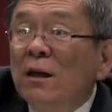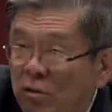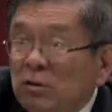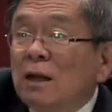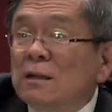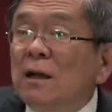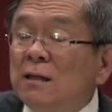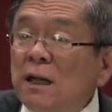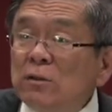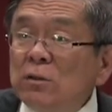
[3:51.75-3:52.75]
同样的，
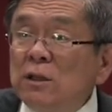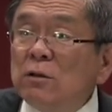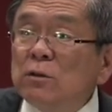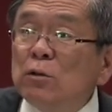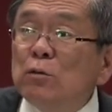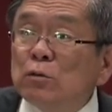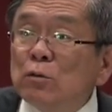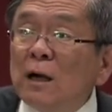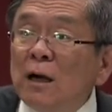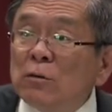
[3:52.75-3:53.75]
耶稣基督的救赎
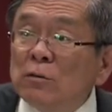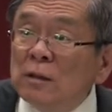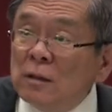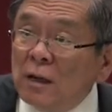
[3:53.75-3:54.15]
大功